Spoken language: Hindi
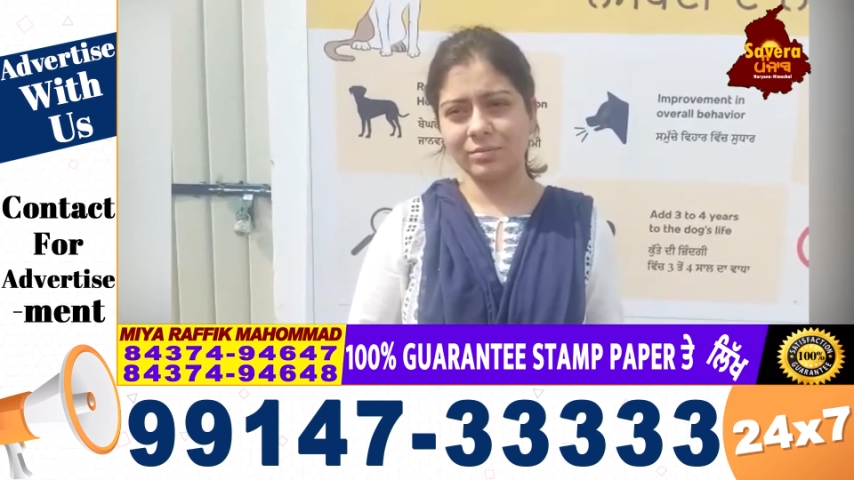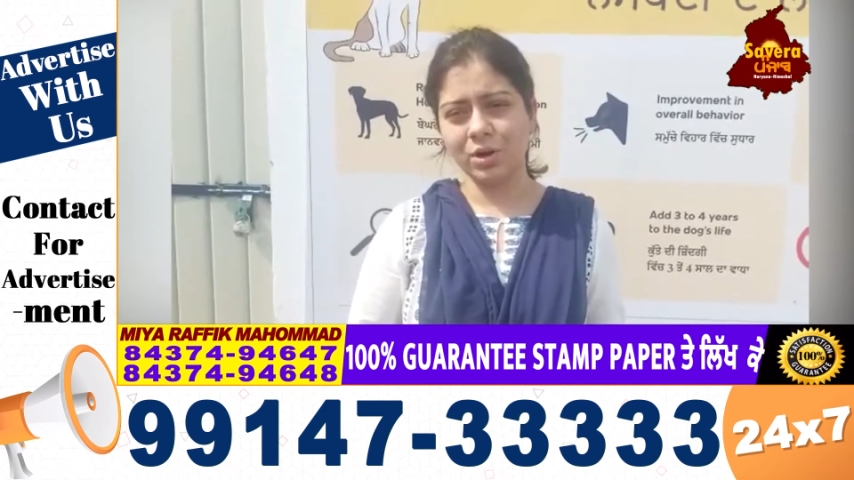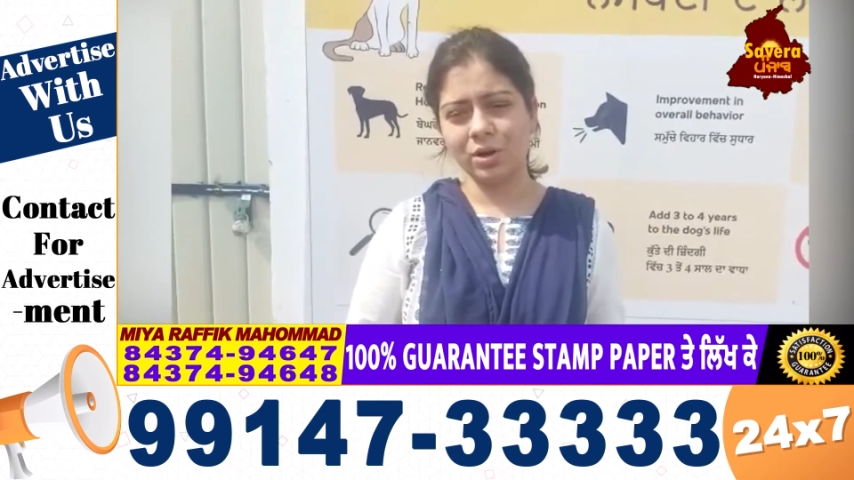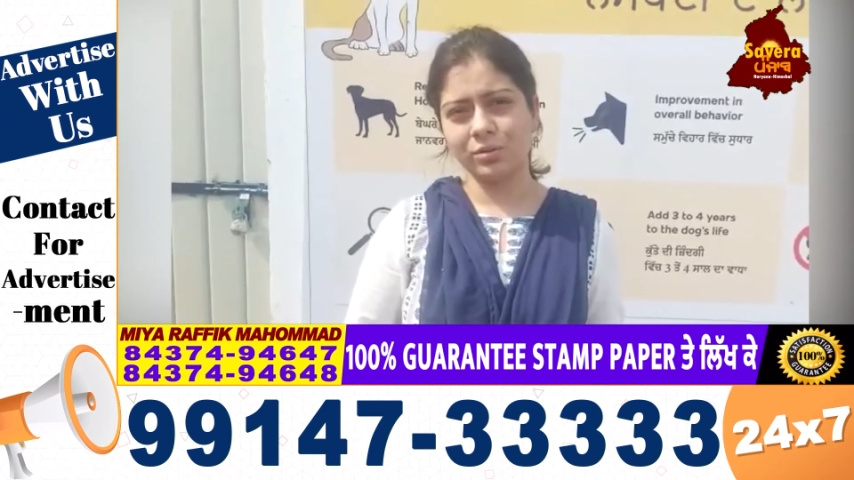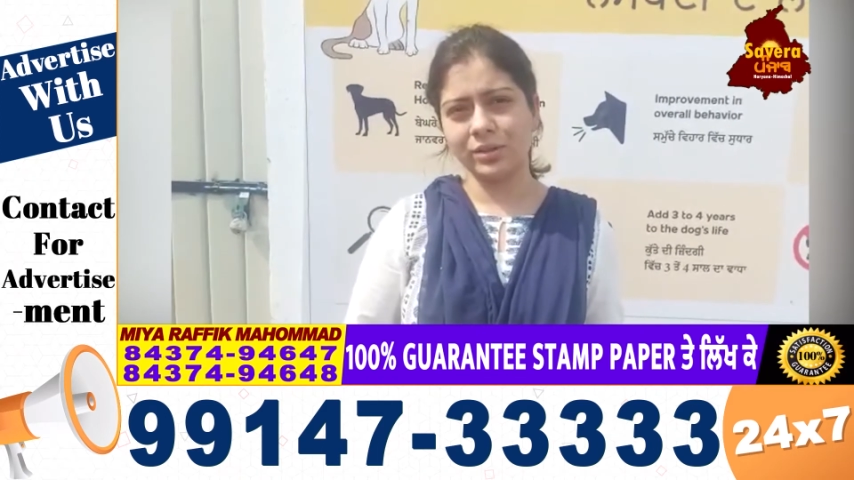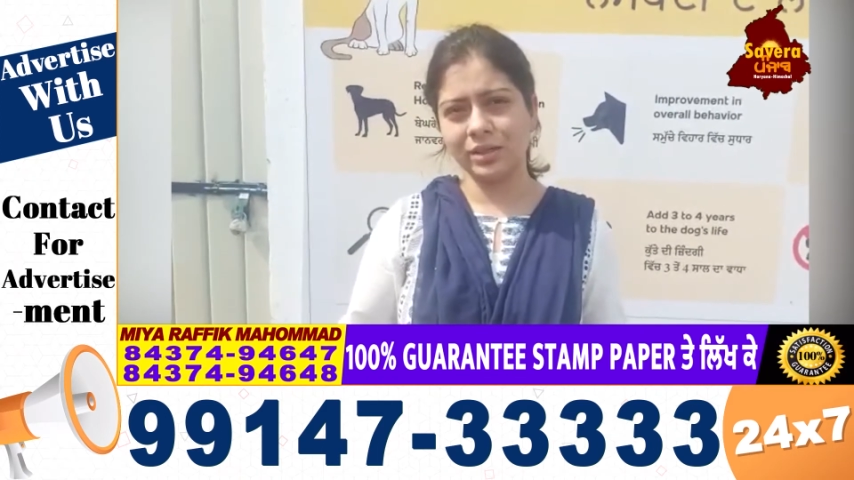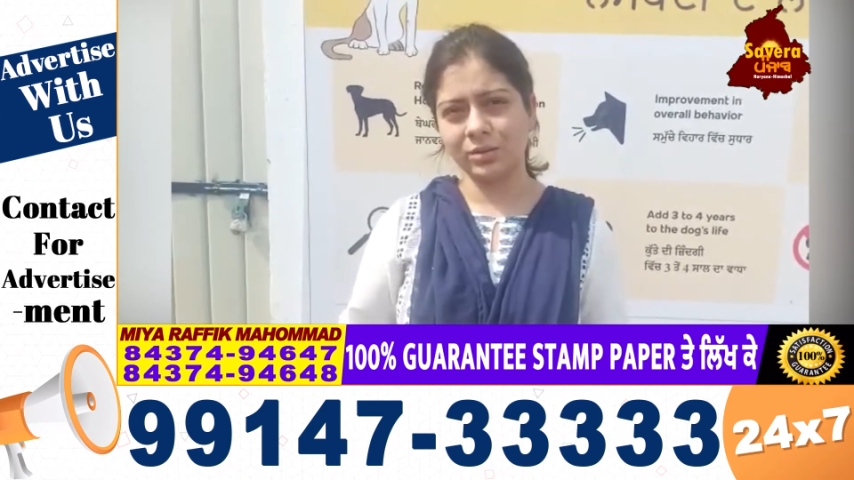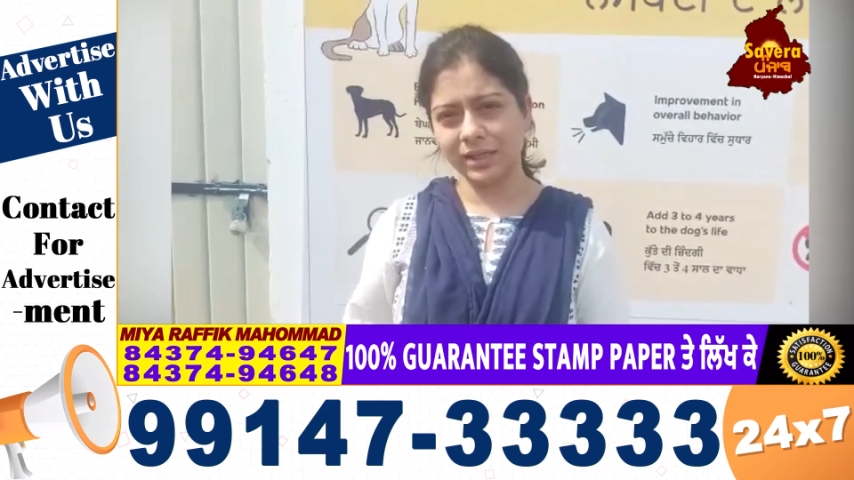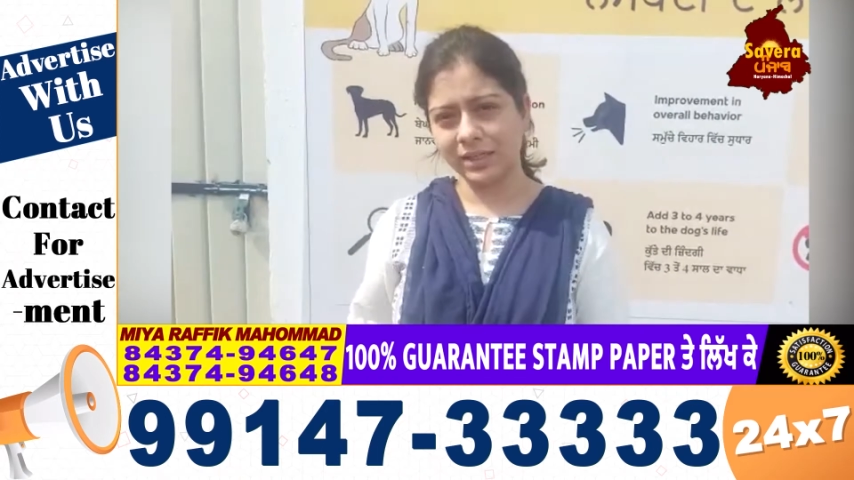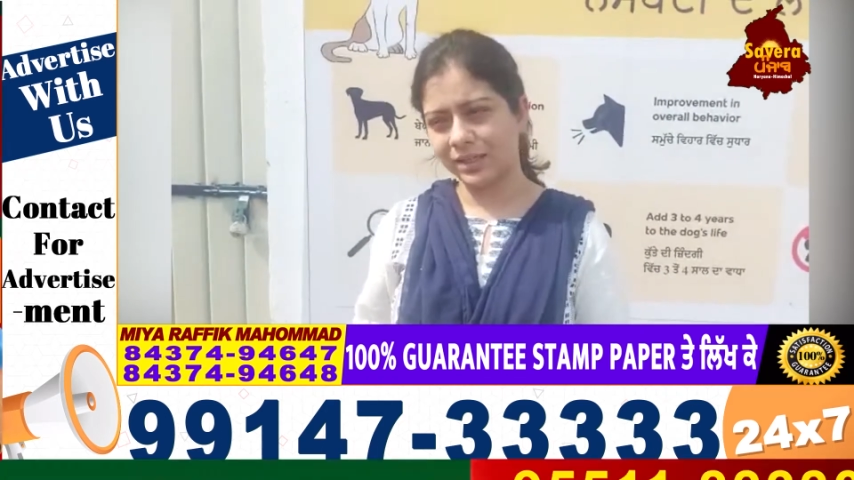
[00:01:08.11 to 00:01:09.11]
हम डॉग को
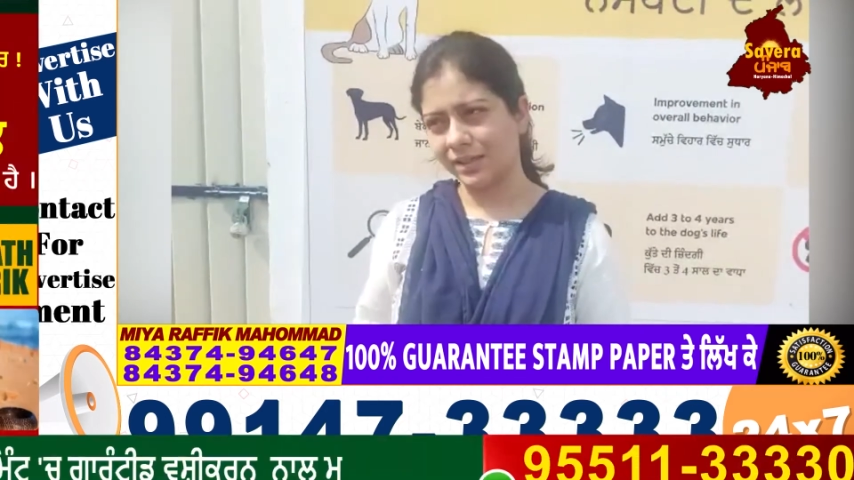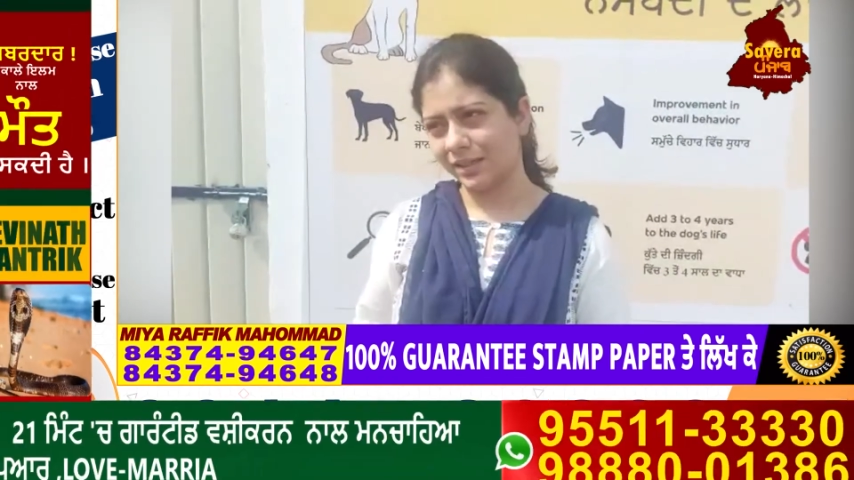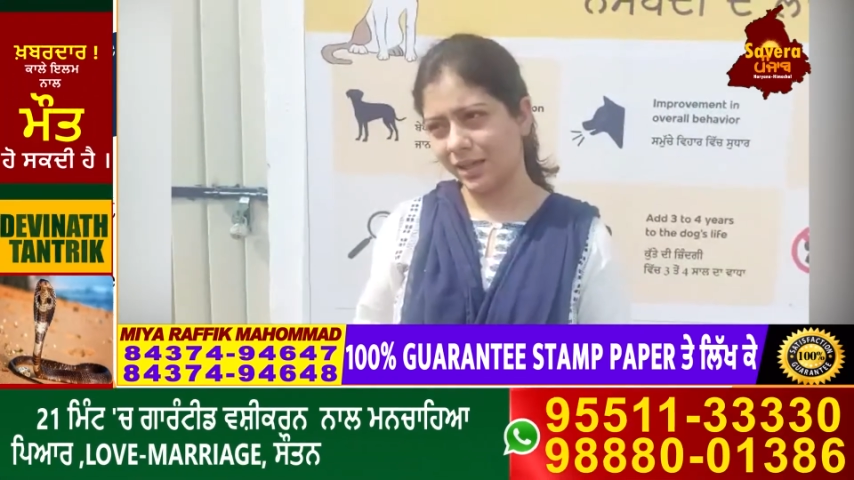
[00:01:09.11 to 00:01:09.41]
रिलोकेट कर